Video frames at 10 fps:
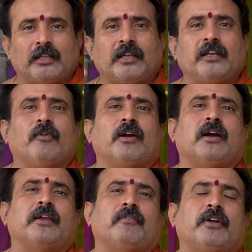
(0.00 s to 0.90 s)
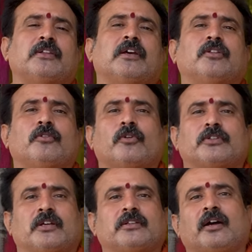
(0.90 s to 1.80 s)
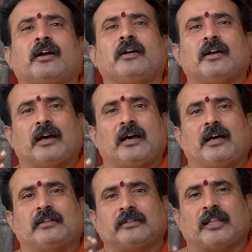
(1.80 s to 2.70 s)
ఏదైనా ఒక ఎవరి చేతనో ఒక చేత ఆ